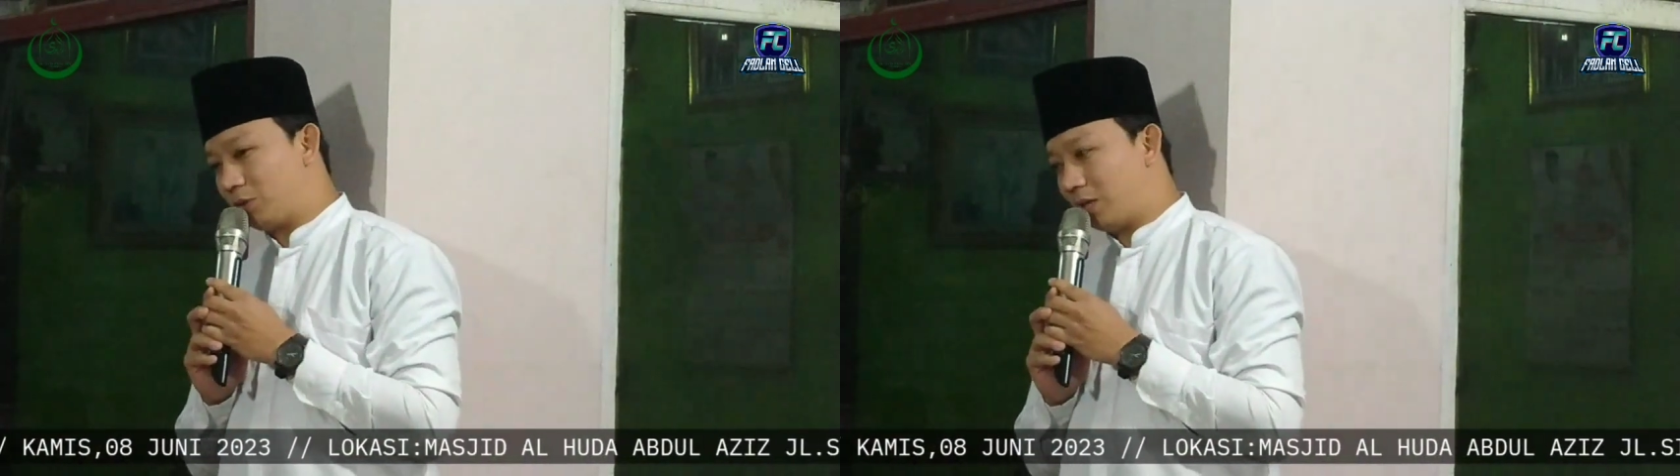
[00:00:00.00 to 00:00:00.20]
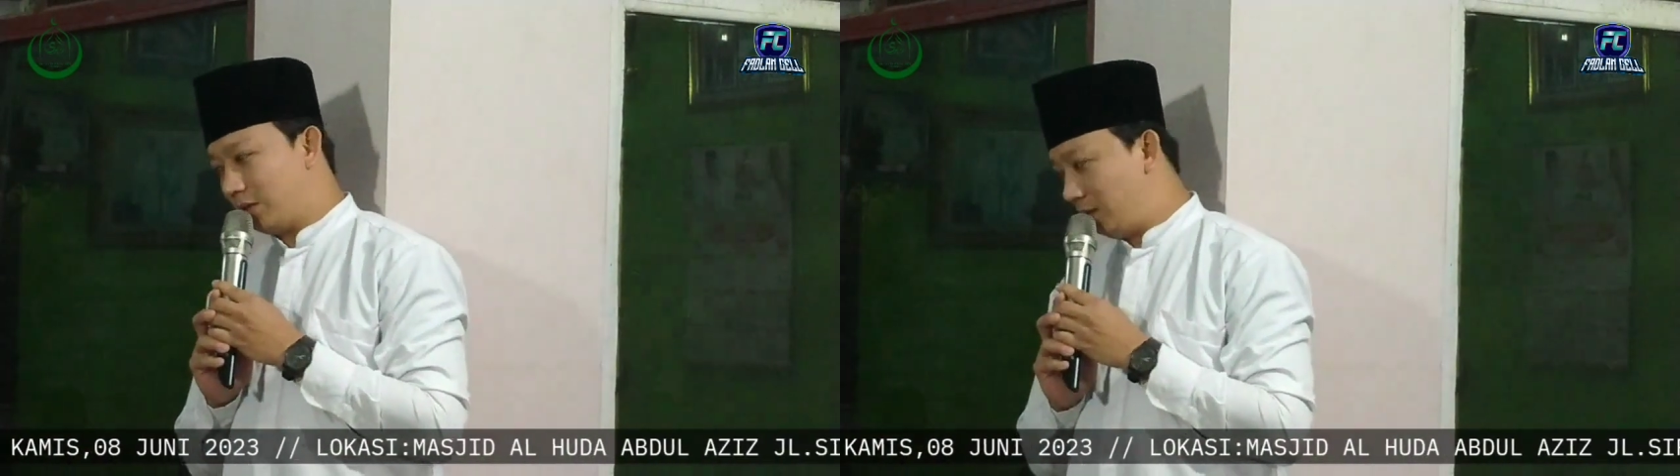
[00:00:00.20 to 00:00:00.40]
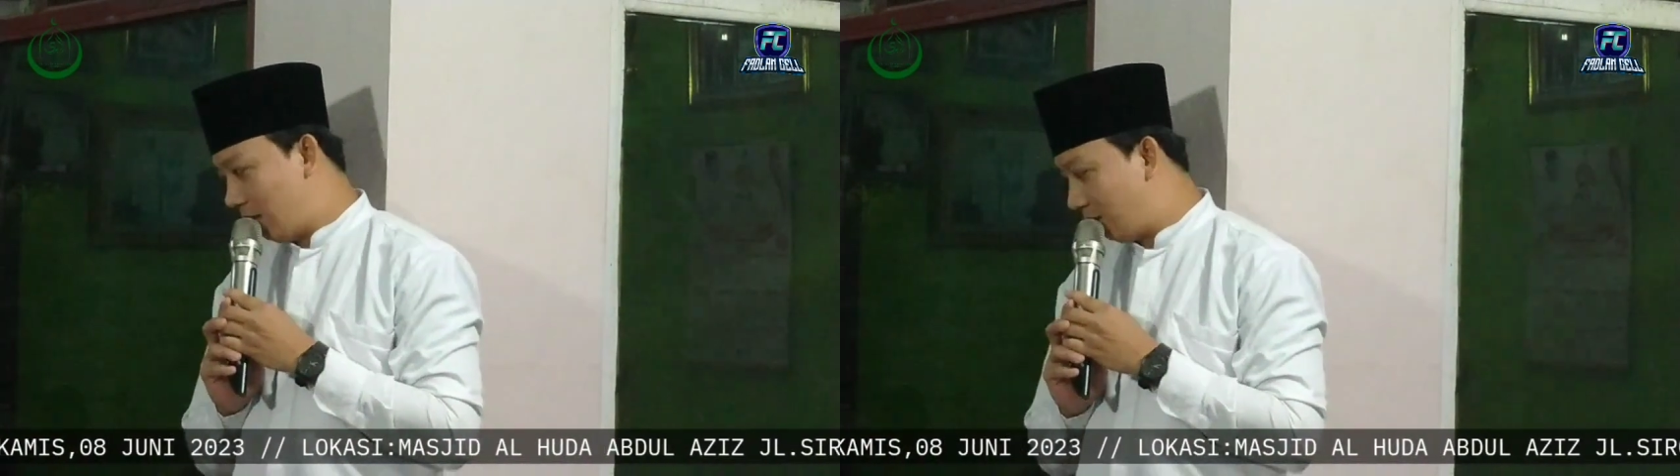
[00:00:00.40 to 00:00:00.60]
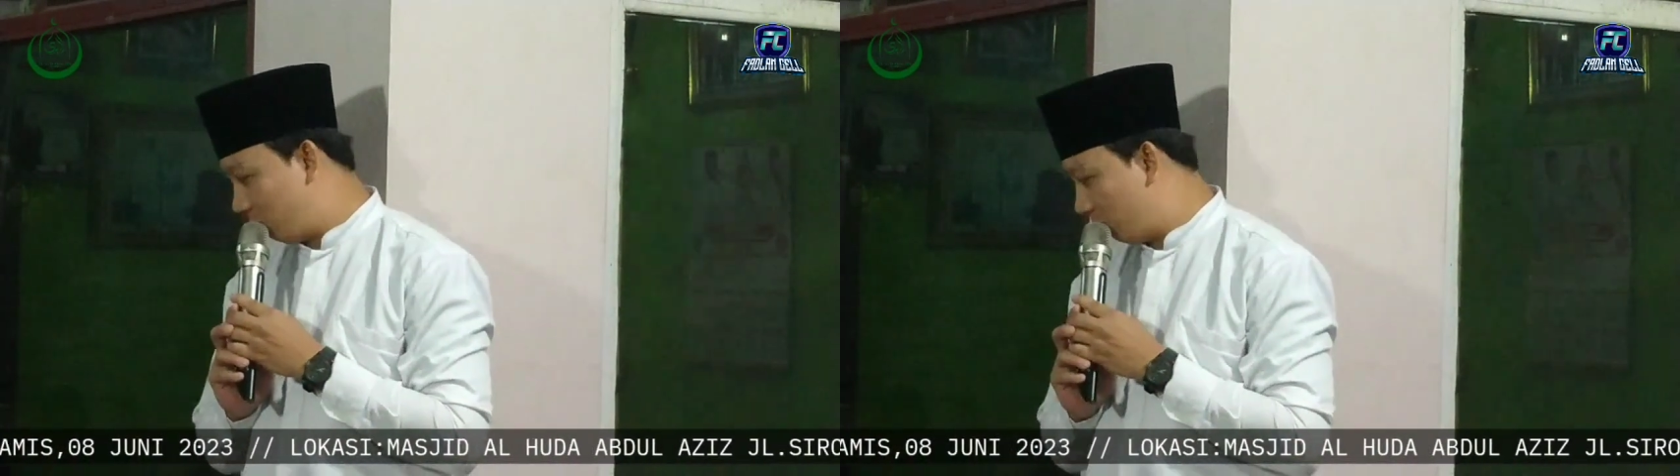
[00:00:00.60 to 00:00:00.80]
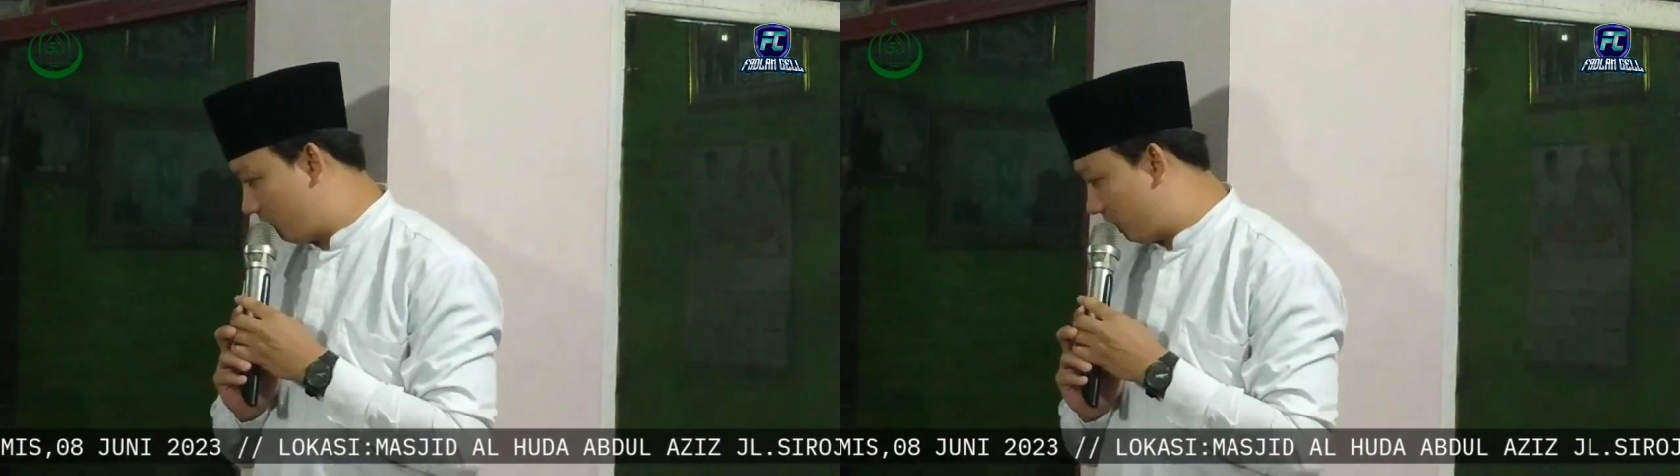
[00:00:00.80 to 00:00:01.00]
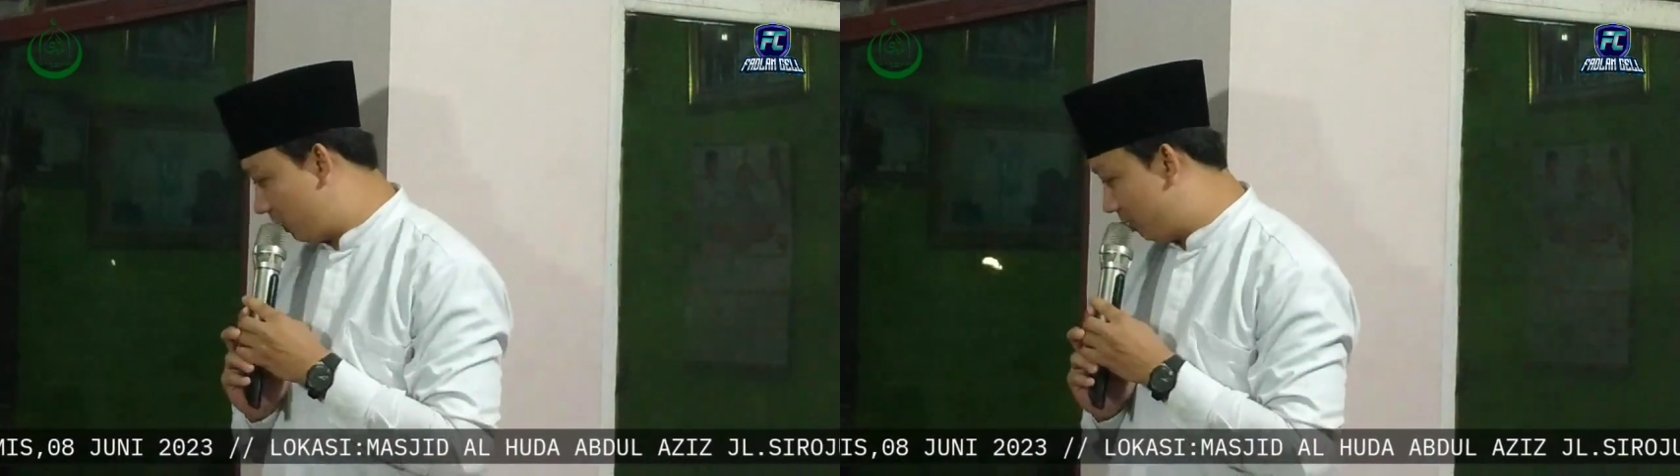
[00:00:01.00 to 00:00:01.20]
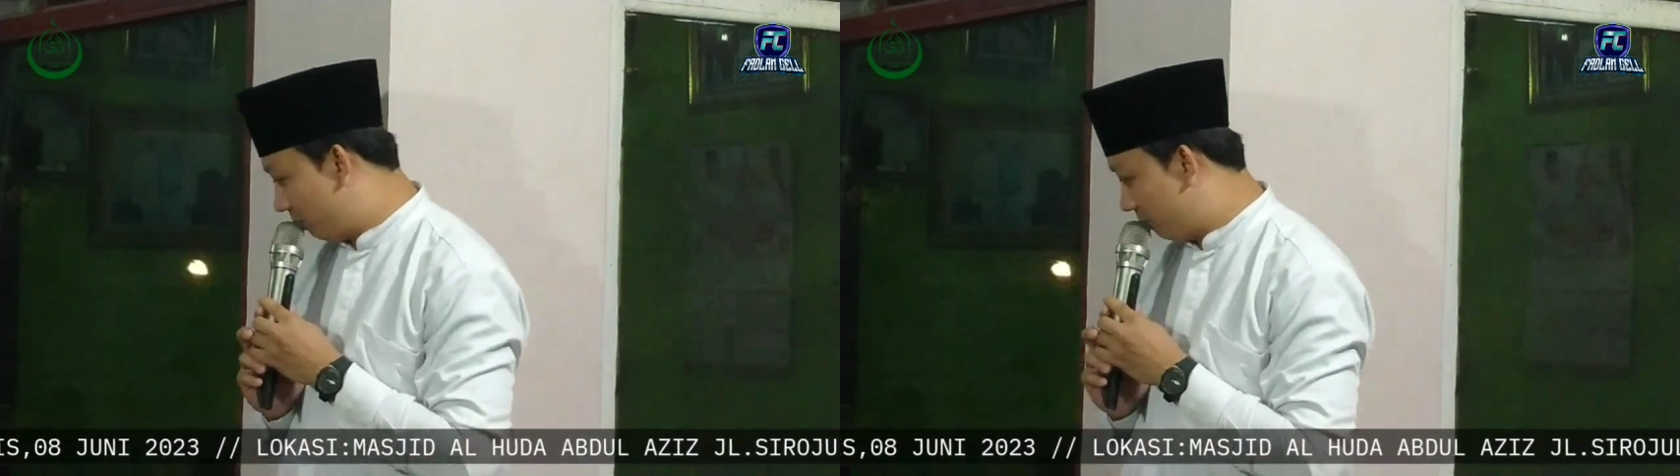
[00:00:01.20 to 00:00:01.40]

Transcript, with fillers: Ustaz Haji Agus,